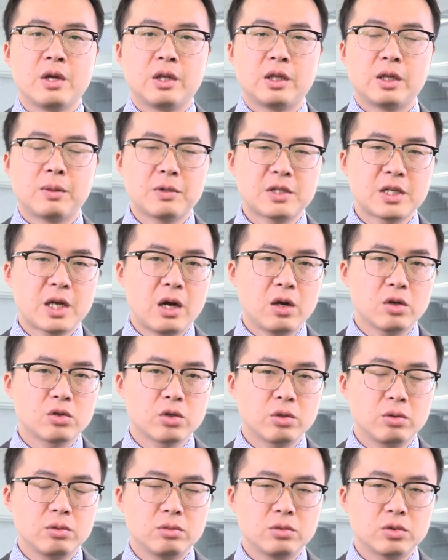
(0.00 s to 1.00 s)
那么，在澳
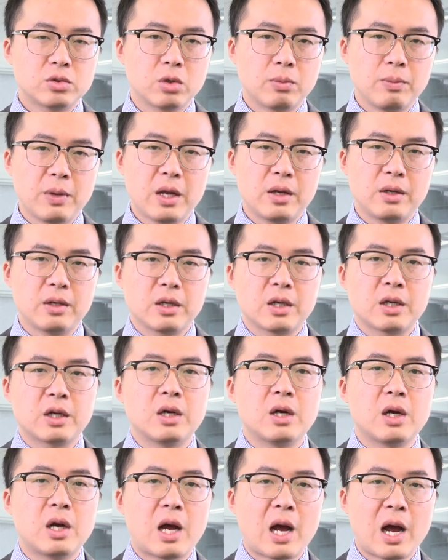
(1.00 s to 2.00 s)
洲，Domain
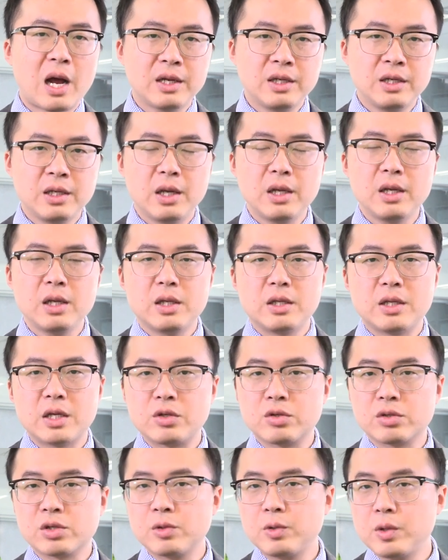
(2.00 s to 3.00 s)
和 REA，也
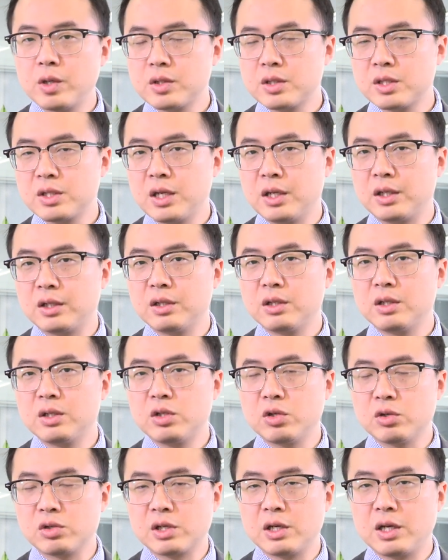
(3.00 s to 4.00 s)
就是 Real Estate，
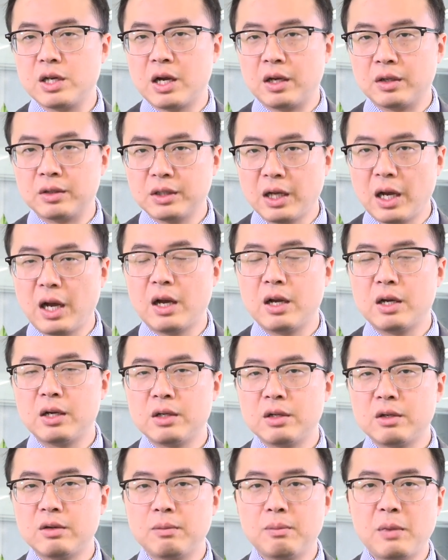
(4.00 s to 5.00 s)
就是两大
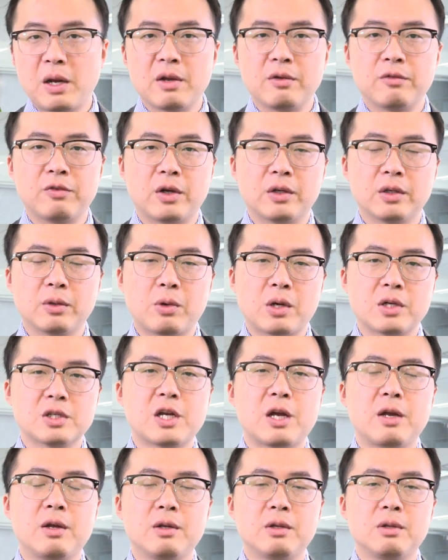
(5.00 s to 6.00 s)
卖房的网
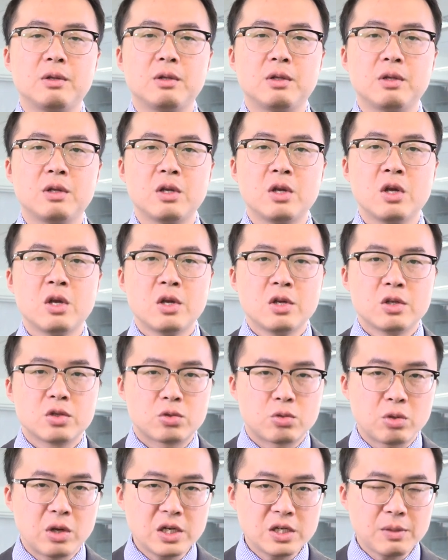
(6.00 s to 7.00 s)
站。
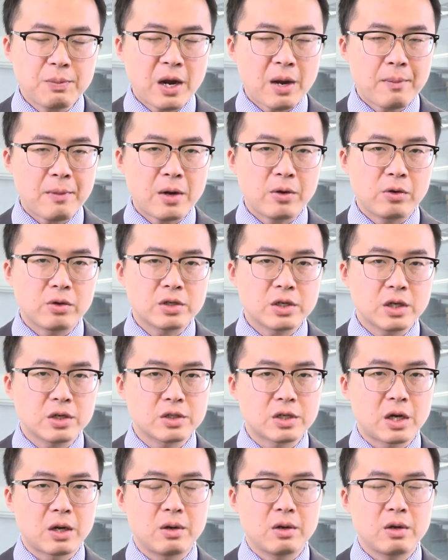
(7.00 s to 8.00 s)
随着拍卖率的上
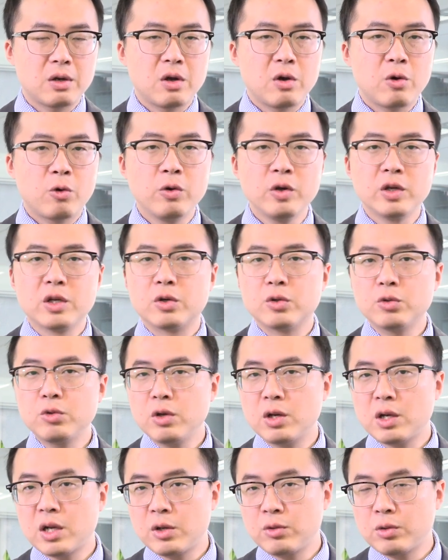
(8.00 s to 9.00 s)
涨，会有
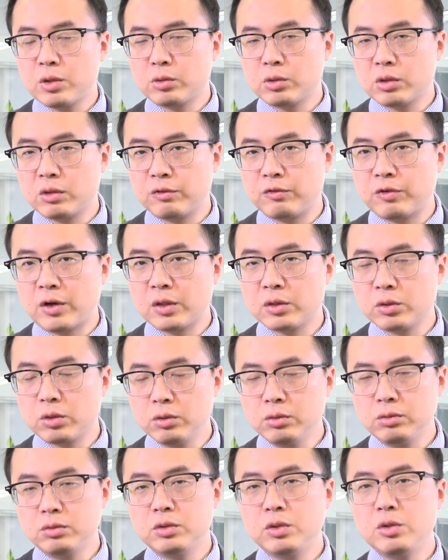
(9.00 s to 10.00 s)
越来越多的房
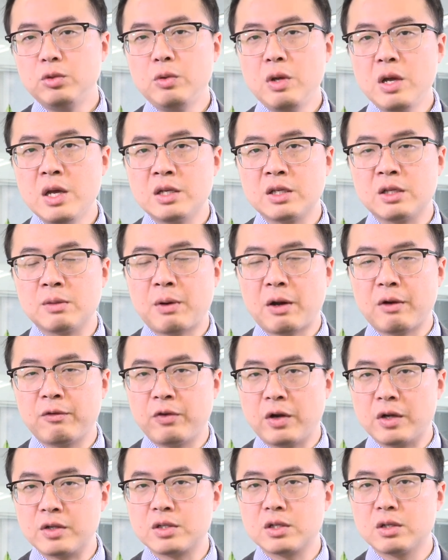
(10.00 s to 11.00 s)
东愿意把
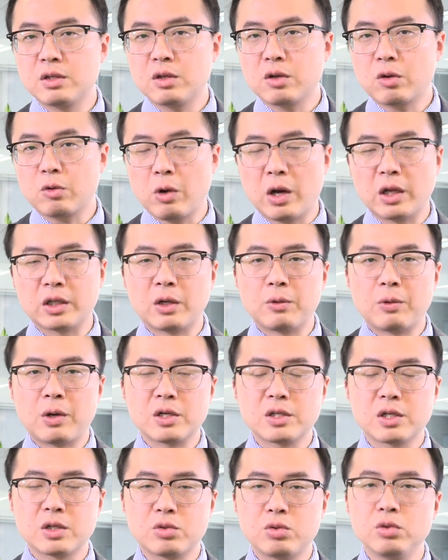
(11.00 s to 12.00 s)
房子挂到
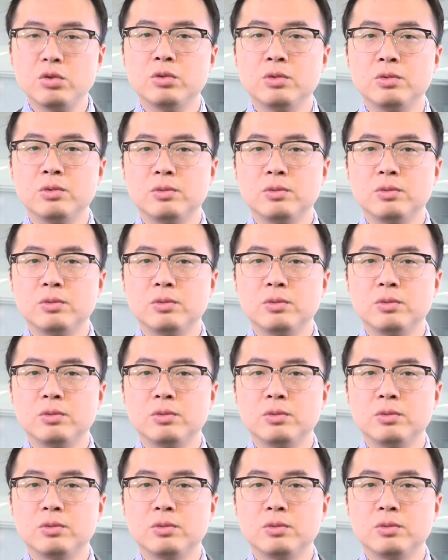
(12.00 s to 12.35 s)
网上去，